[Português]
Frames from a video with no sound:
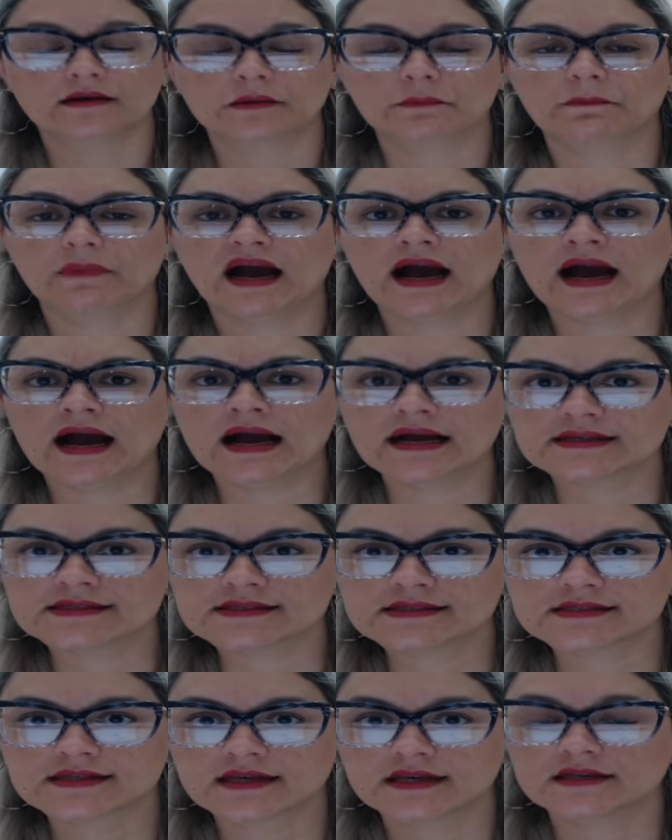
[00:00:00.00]

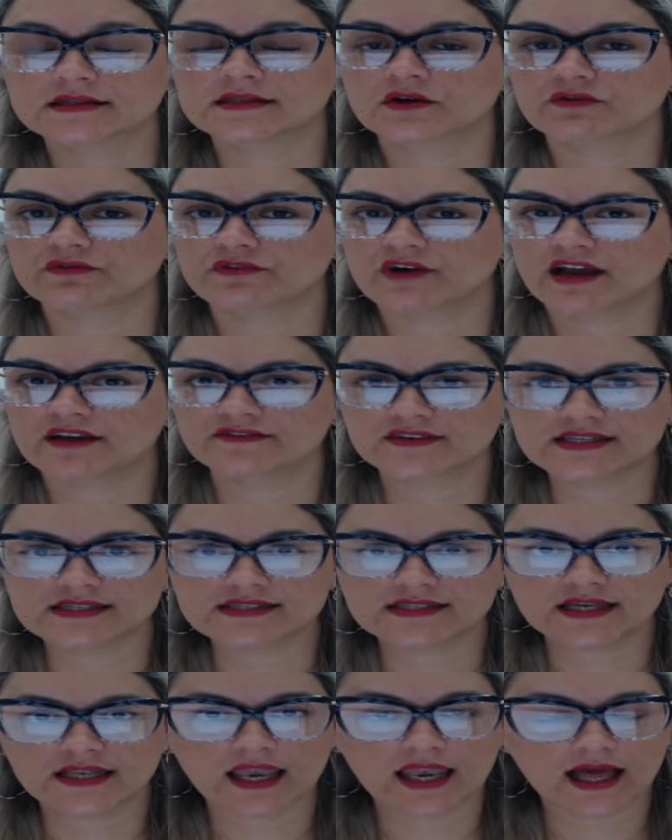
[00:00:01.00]
Mas não vai
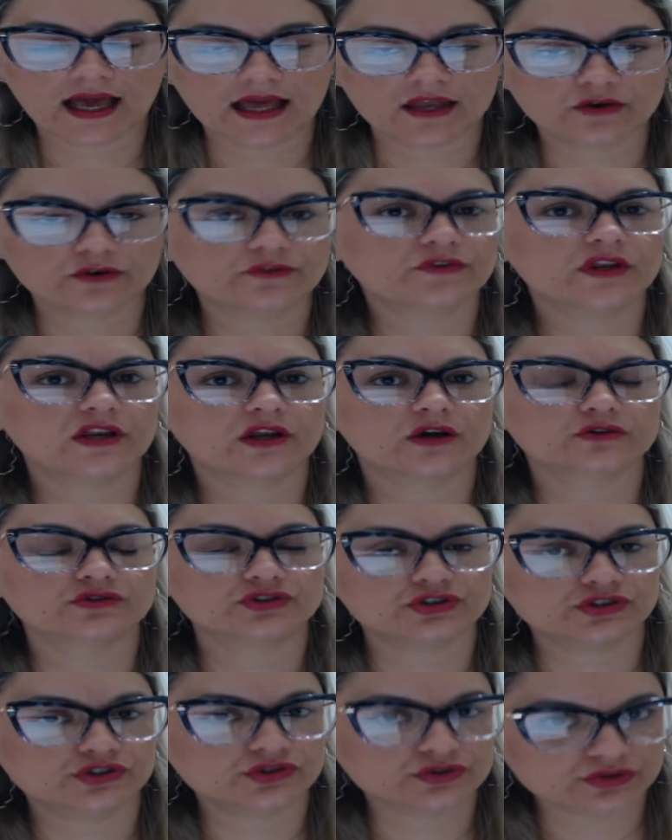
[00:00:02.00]
fazer lá no final
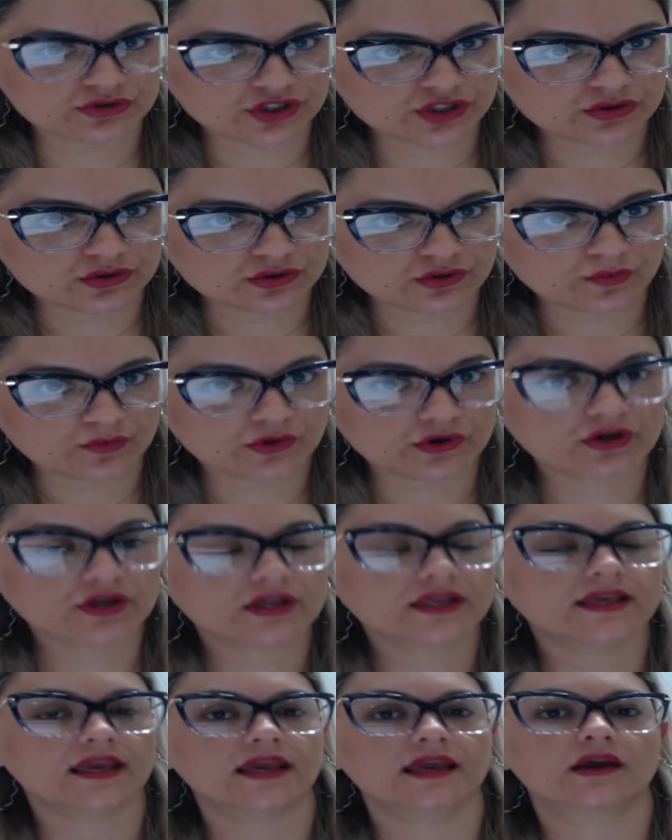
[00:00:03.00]
de junho,
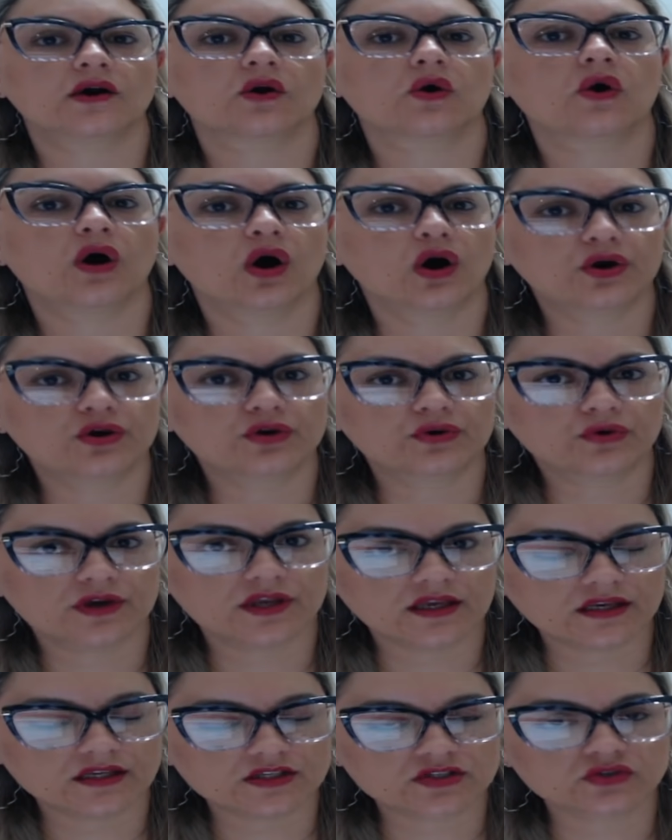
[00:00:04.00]
porque corre o
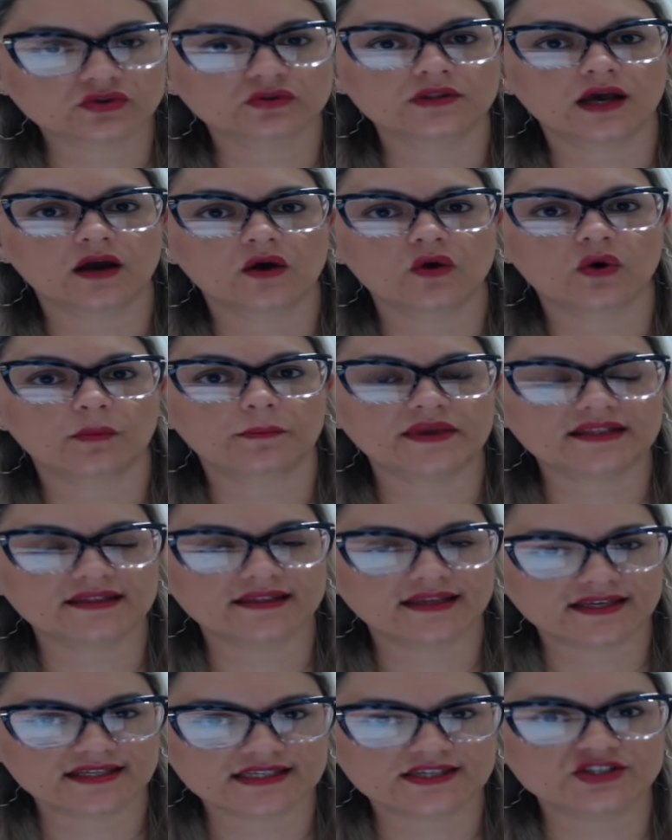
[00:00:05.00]
risco da
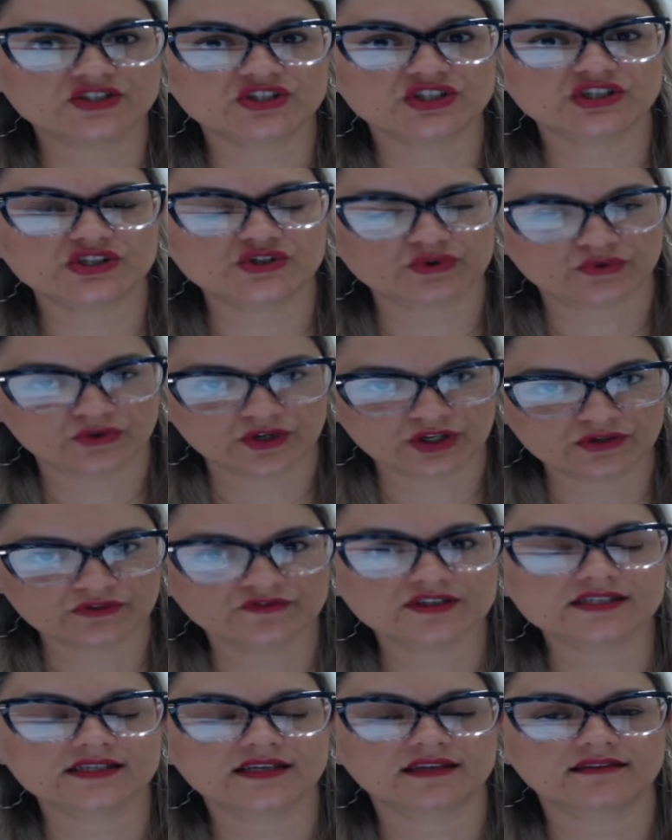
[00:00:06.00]
competência de junho
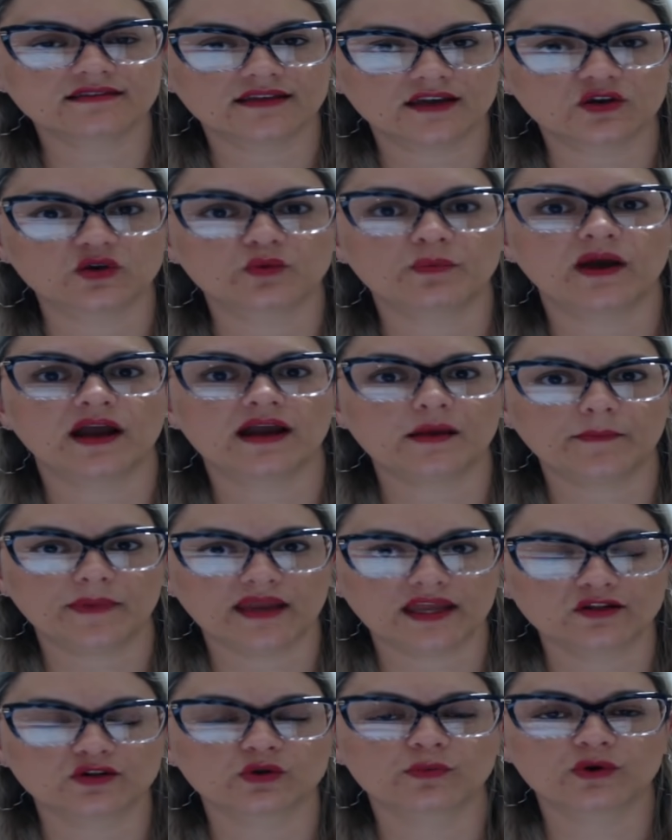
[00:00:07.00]
você ter o
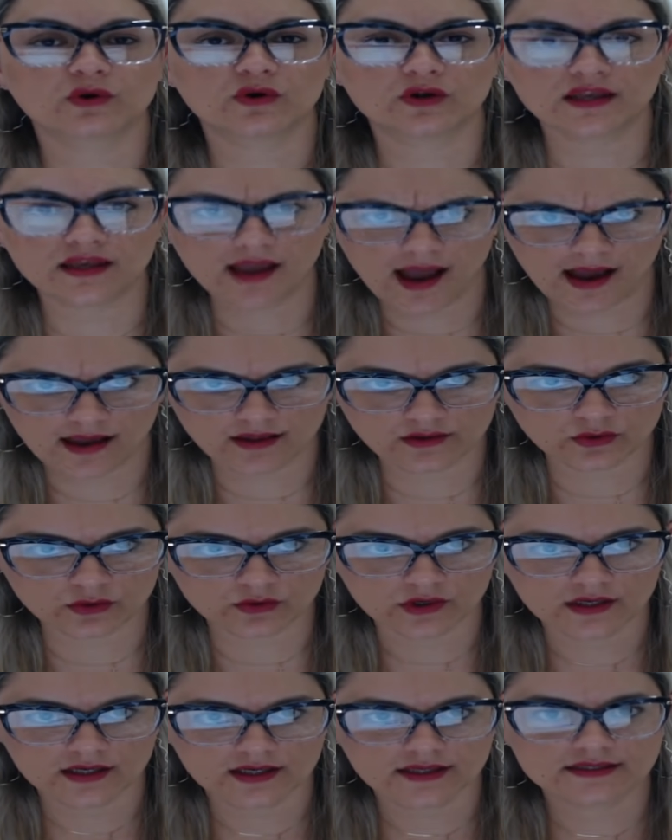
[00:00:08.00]
pagamento
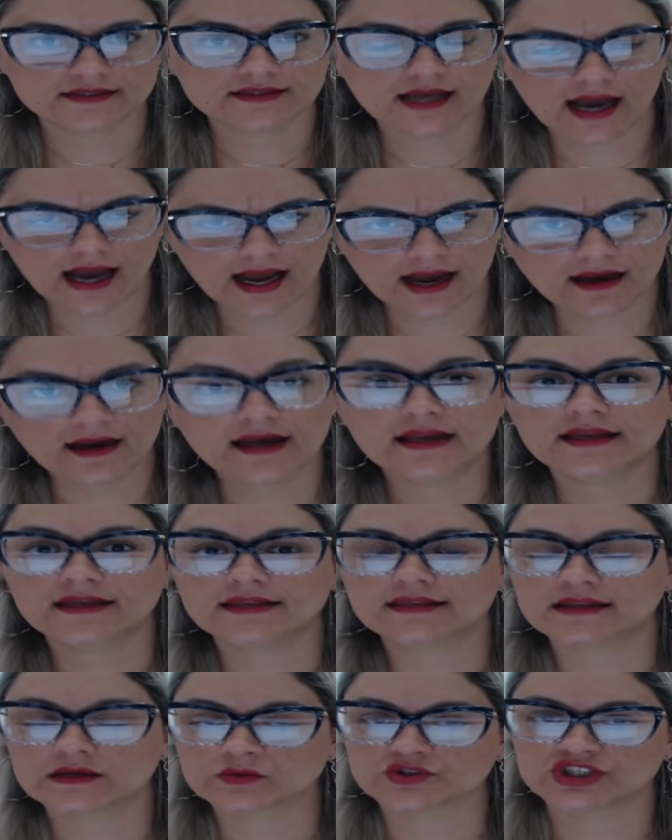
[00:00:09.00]
bloqueado, tá?
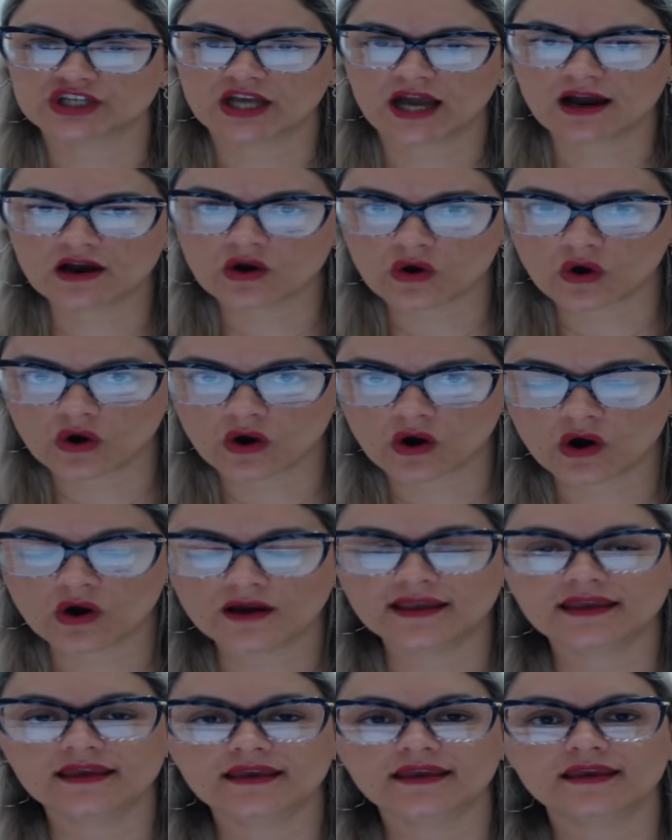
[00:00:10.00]
Então já
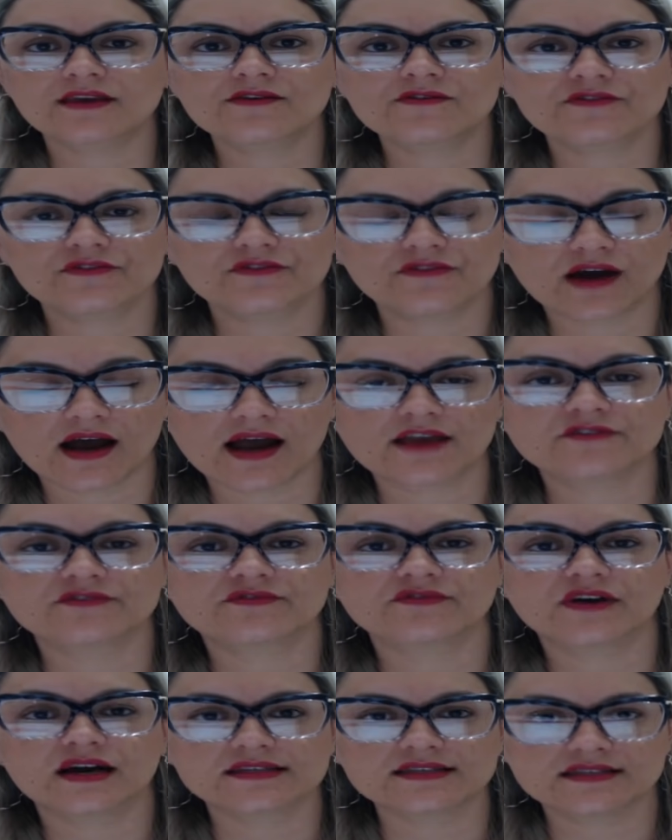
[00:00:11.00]
corre e vai
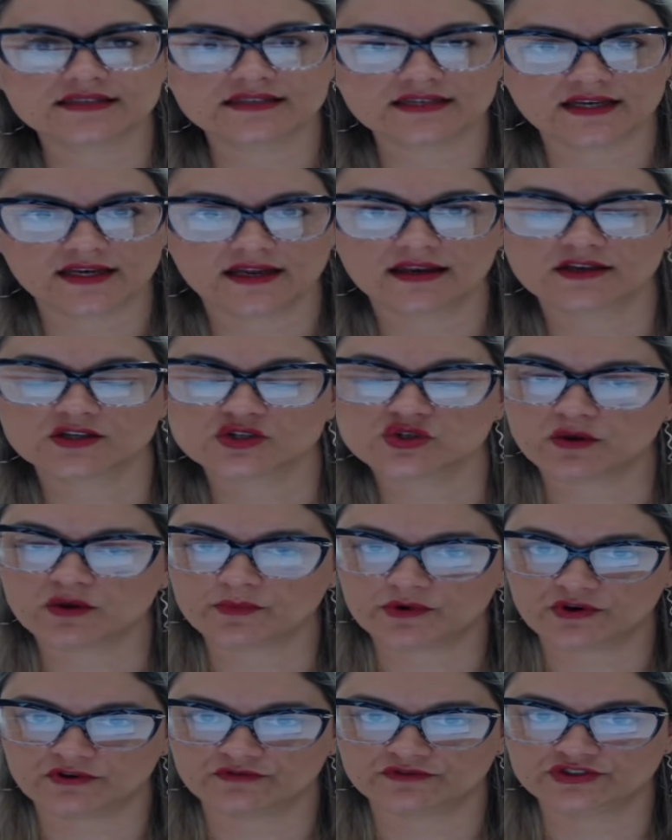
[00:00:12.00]
fazer a sua
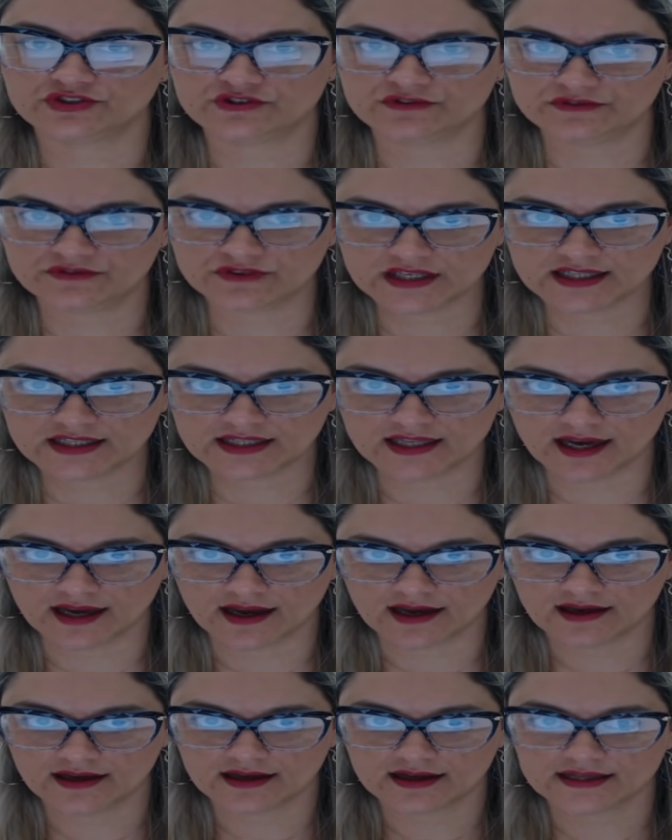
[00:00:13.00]
prova de
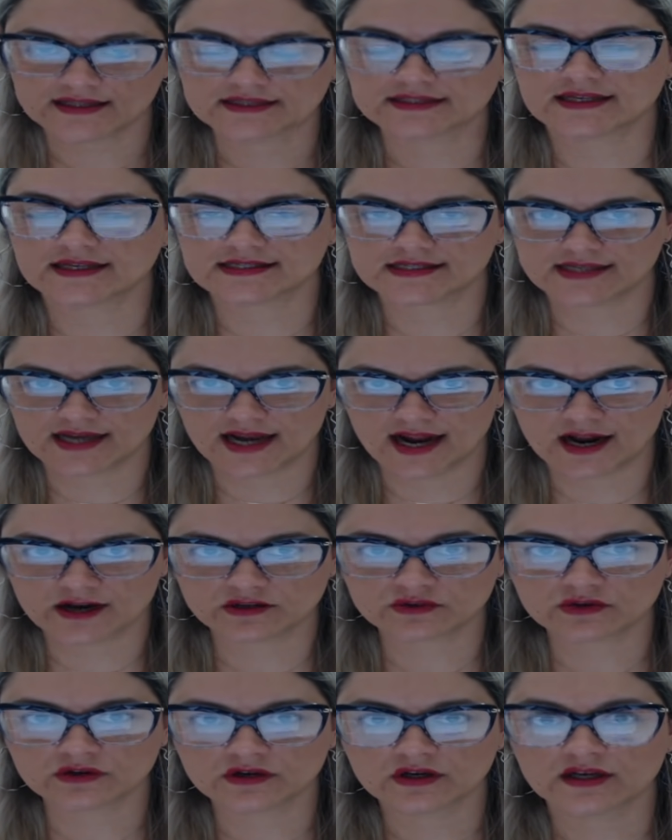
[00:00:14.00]
vida, tá
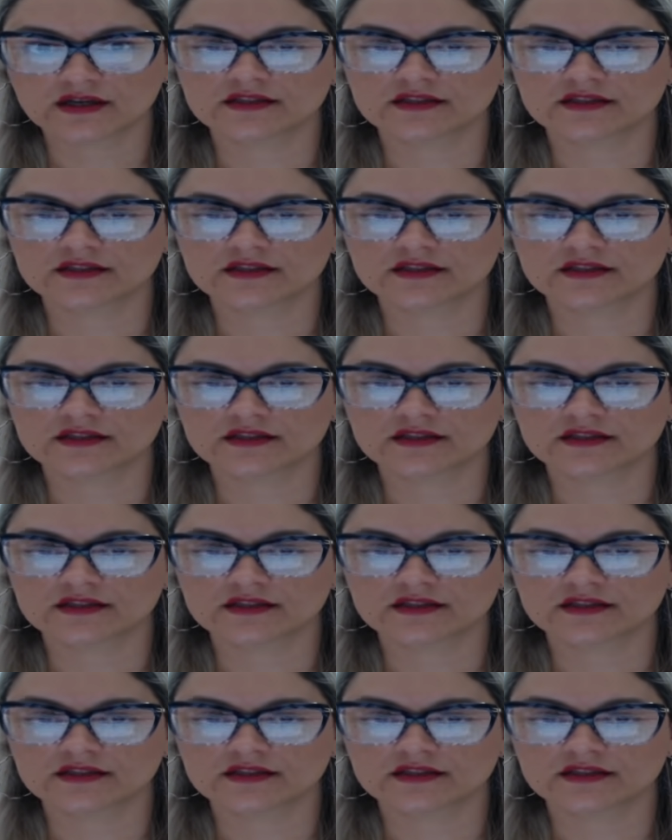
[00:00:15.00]
certo?